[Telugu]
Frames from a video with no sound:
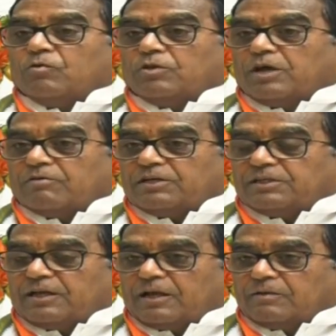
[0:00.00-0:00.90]
గోదావరి
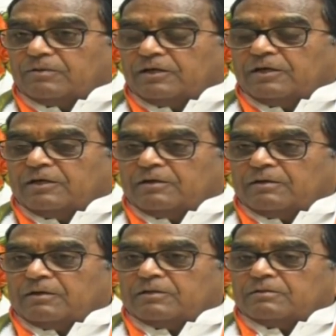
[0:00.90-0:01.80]
జలాలు
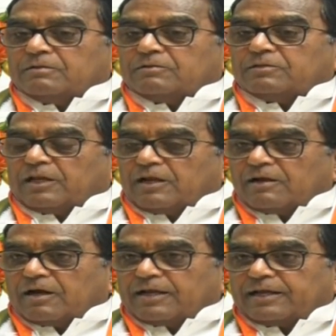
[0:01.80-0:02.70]

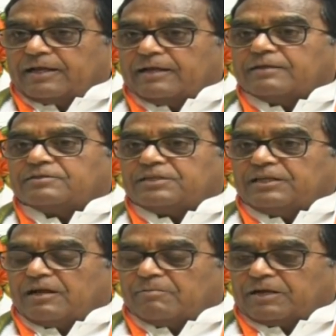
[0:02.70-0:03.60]
తెలంగాణకే
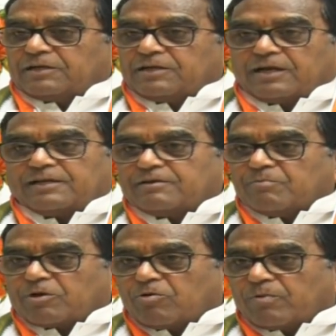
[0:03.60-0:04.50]
శ్రీరామ రక్ష ఇంకా
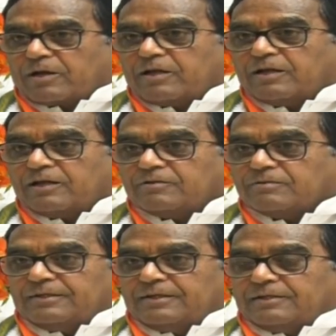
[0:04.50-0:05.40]
మరో మార్గం లేదు
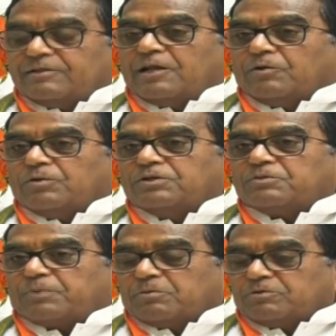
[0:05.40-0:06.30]
దాని
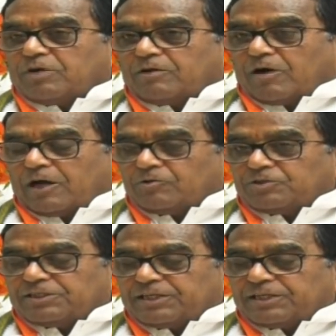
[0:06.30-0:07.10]
గురించి ప్రభుత్వాలు ఆలోచన